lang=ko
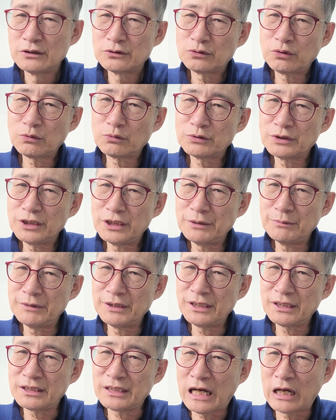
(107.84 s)

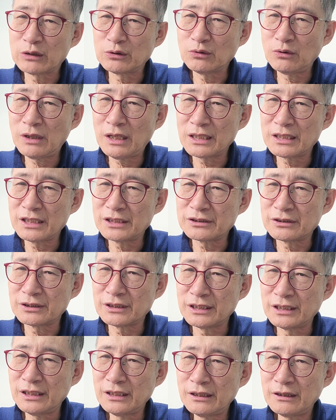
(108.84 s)
손님이 당도하기
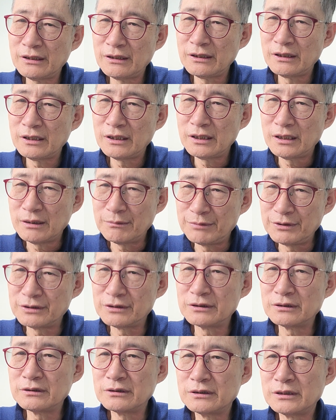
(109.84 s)
전에
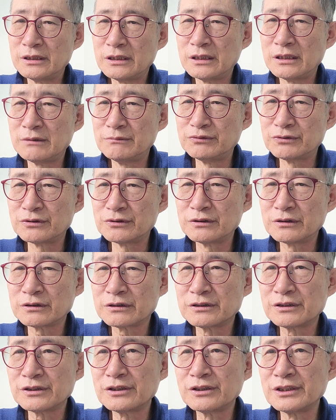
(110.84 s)
물을, 예, 물을
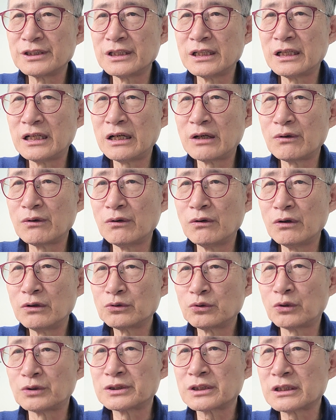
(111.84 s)
끓여야 하고
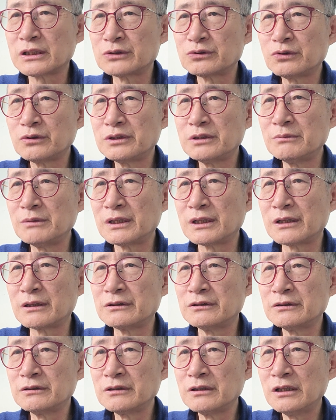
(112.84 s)
도착한
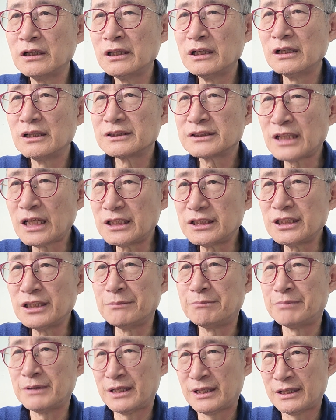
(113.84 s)
손님에게는
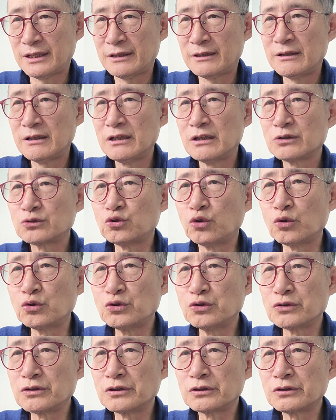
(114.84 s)
찻잎에
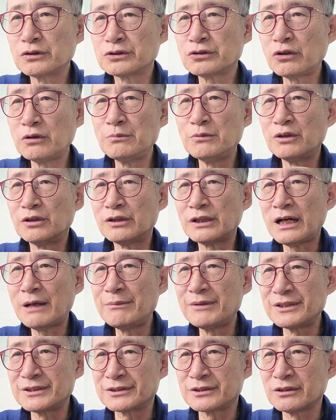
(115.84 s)
종류를 또 설명을
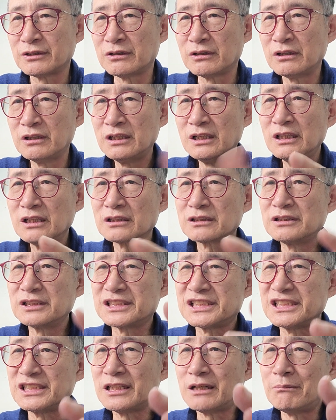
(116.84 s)
하면서 그
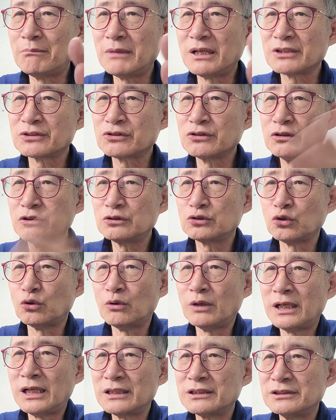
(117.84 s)
진한 맛을
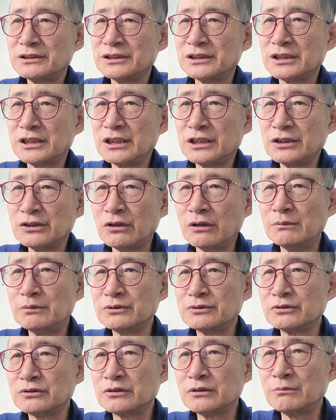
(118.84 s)
좋아하는지
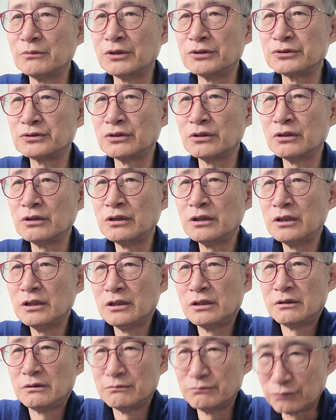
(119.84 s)
여부 등을 먼저
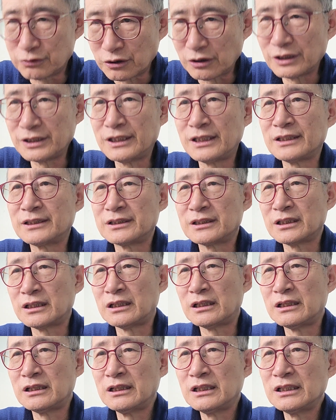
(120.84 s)
물어야
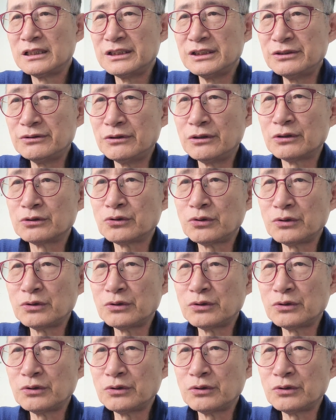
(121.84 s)
한다. 이어